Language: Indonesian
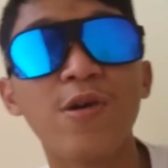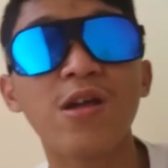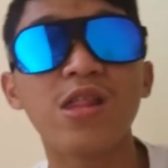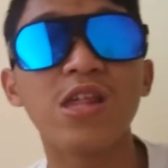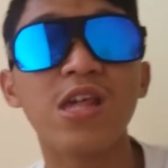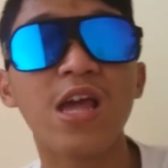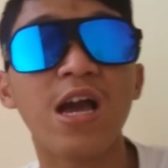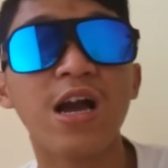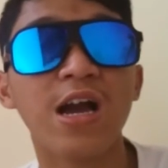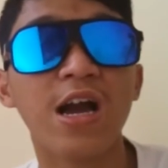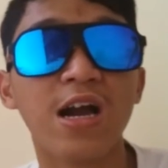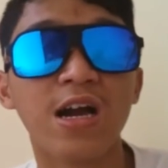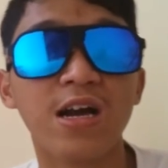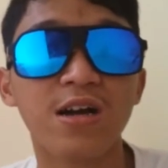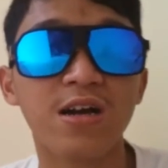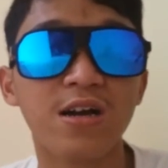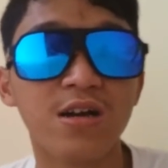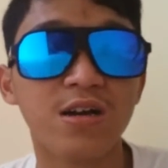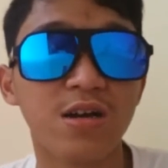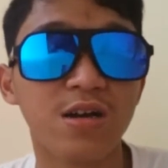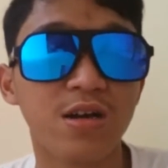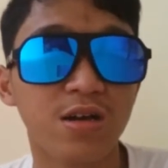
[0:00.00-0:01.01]
siapa sih yang
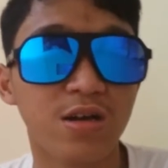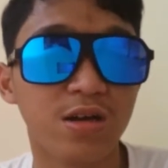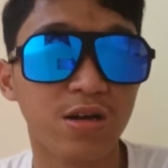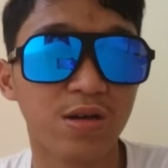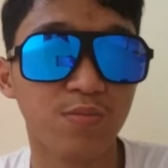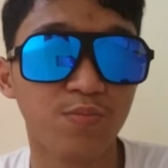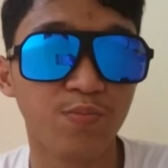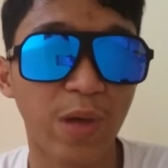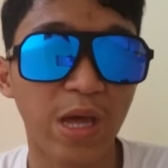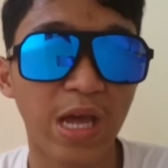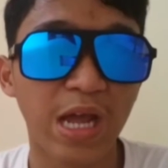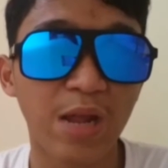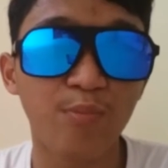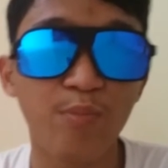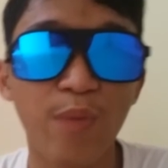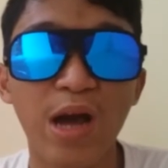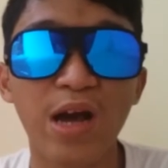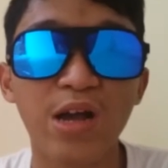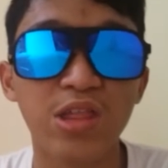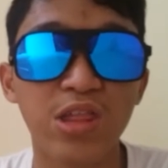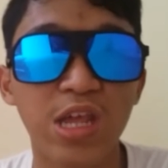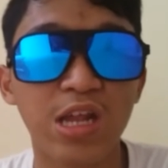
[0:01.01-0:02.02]
nggak
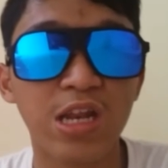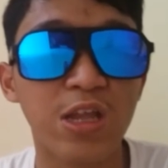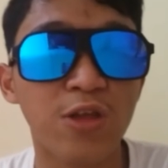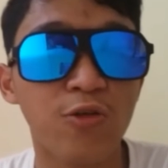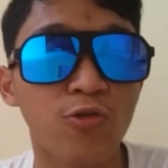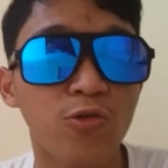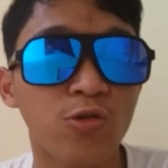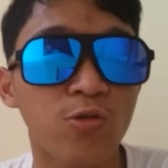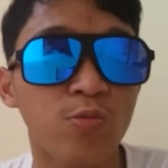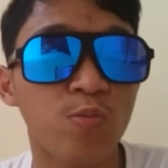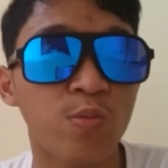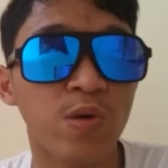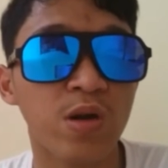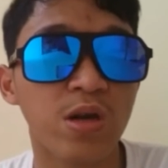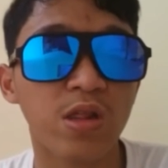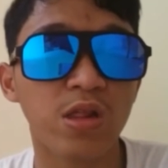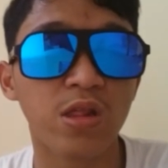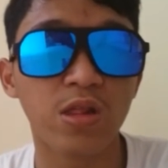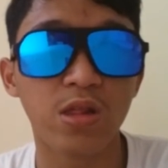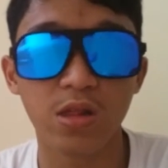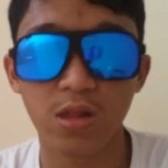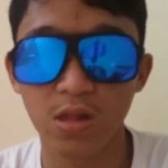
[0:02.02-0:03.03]
pengen banget jadi
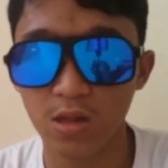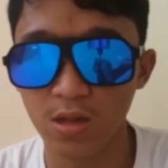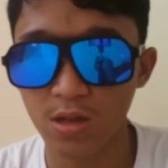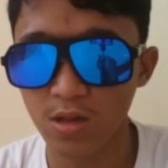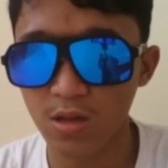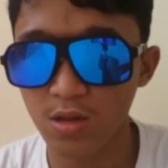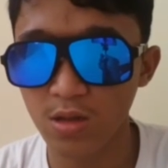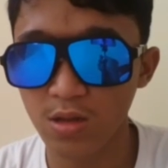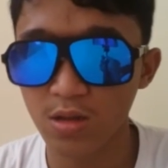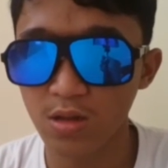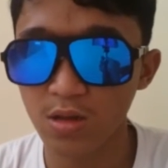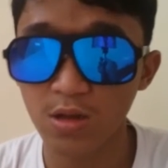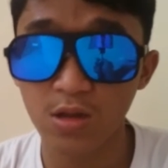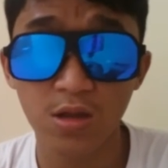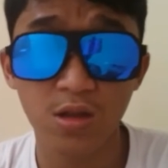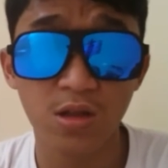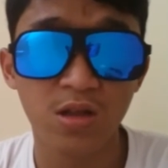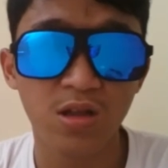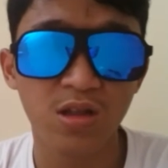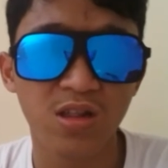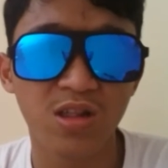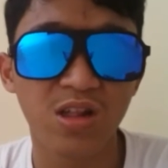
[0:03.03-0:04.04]
youtubers
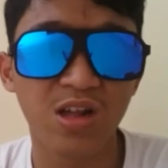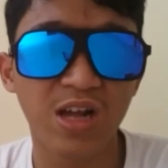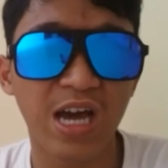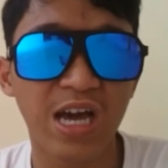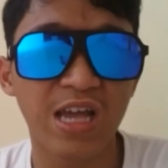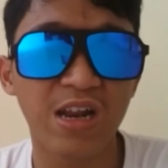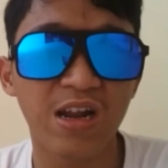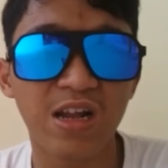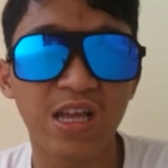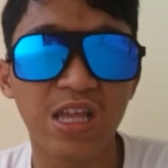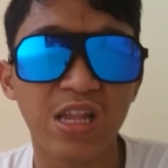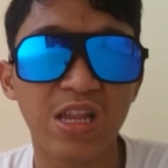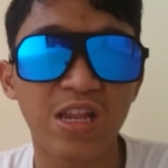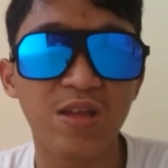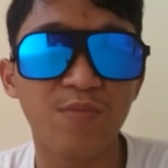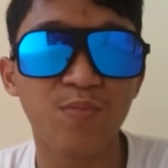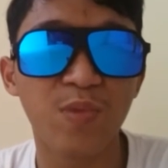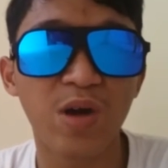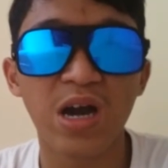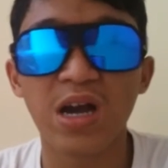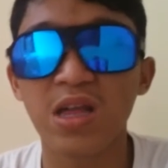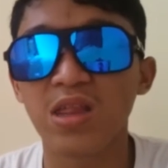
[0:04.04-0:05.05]
sekarang
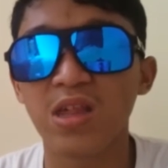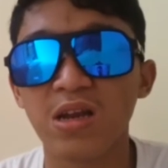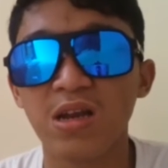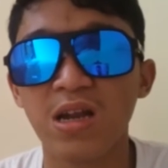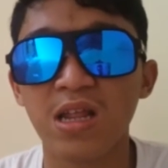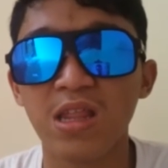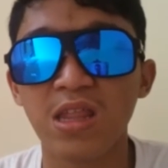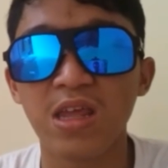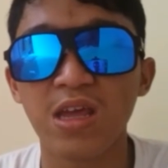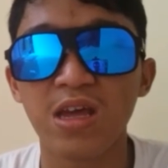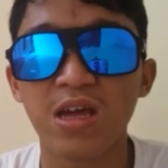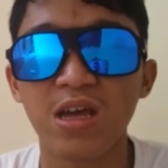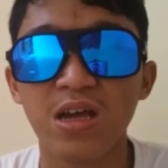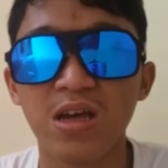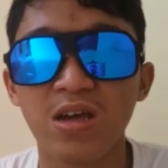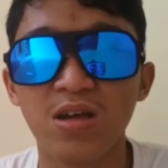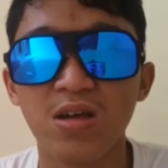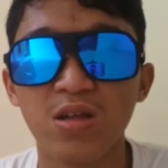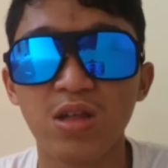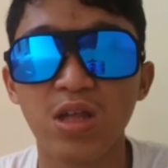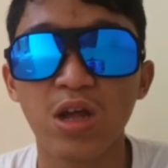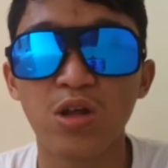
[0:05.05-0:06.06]
ini
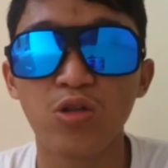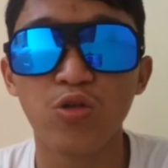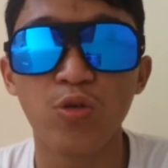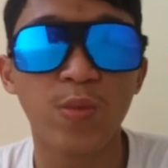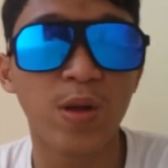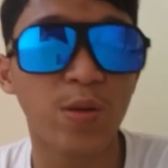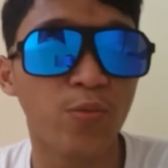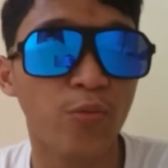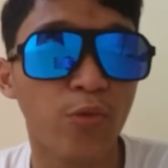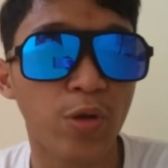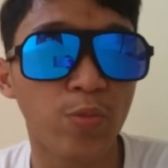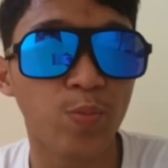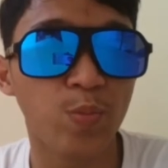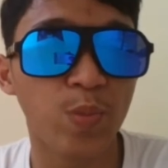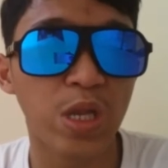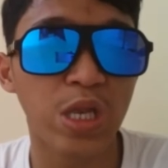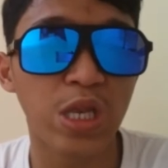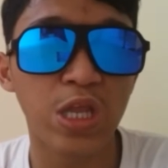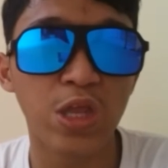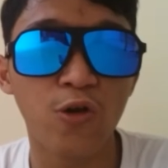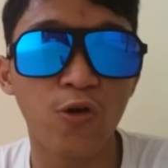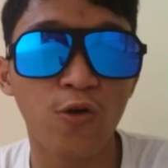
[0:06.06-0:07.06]
penghasilannya yang cuman
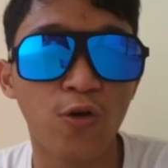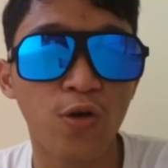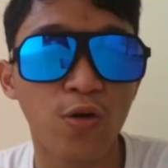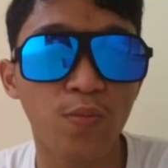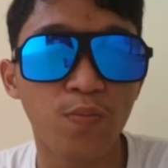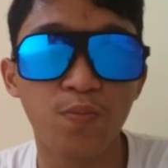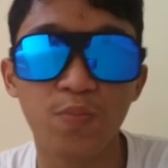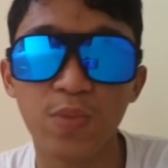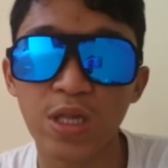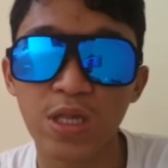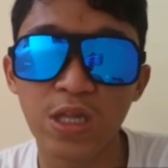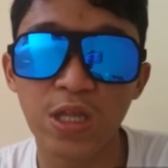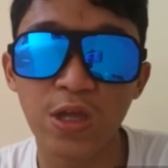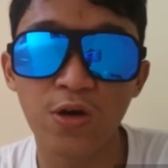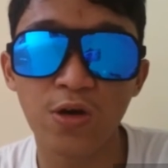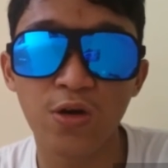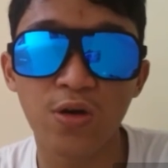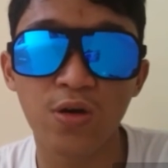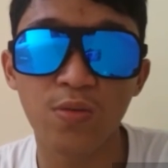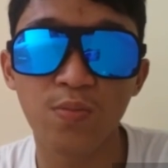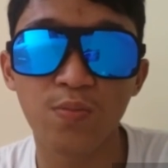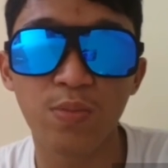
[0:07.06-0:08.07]
buat video
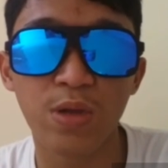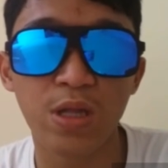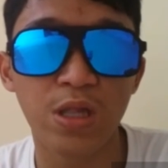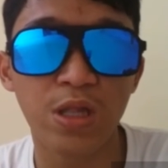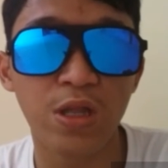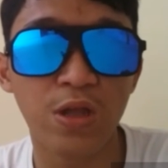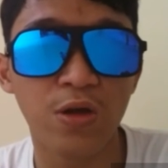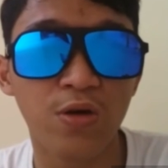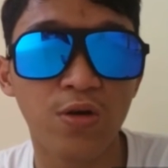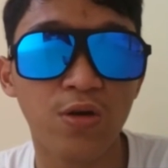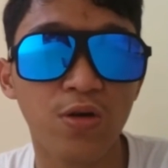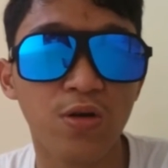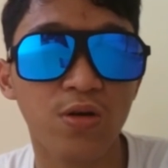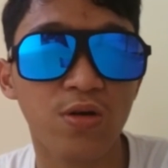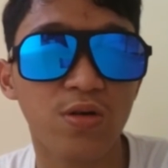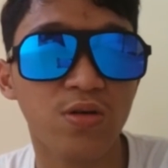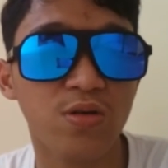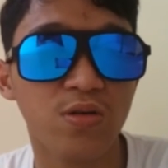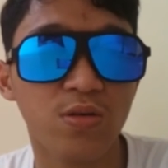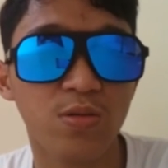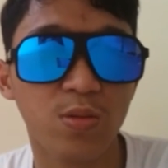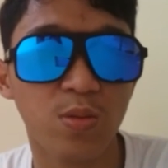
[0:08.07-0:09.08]
video
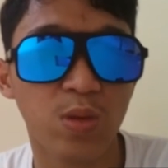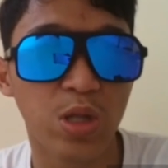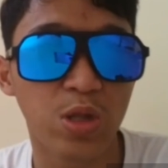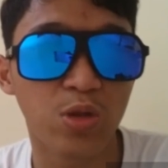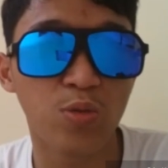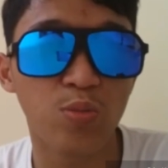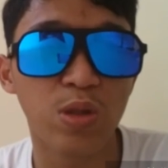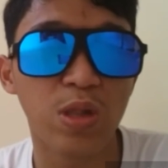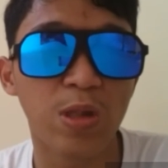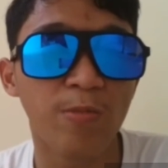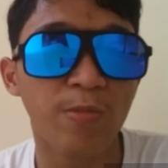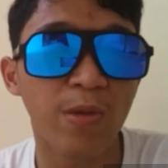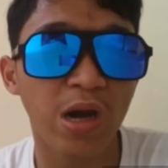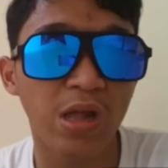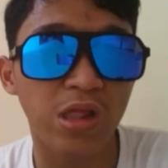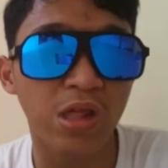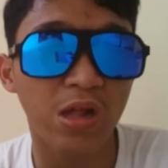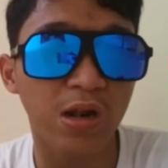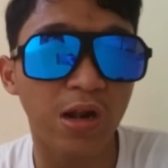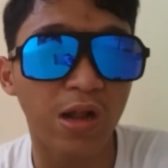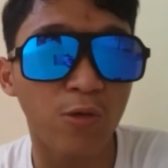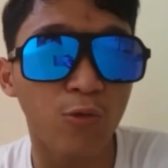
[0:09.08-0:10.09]
video itu bisa
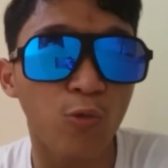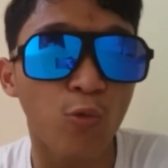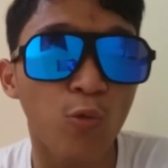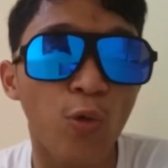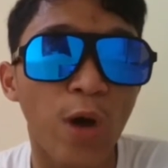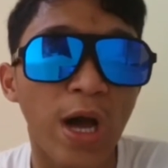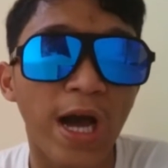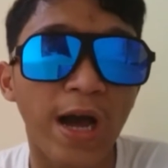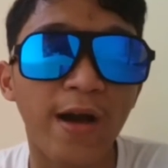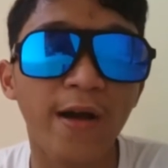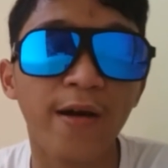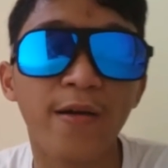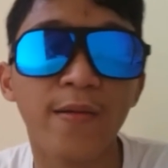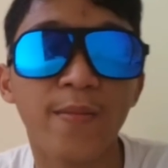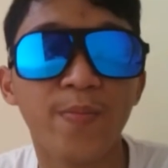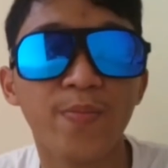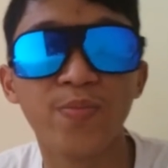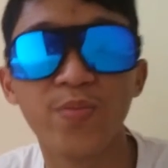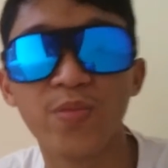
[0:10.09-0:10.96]
menghasilkan uang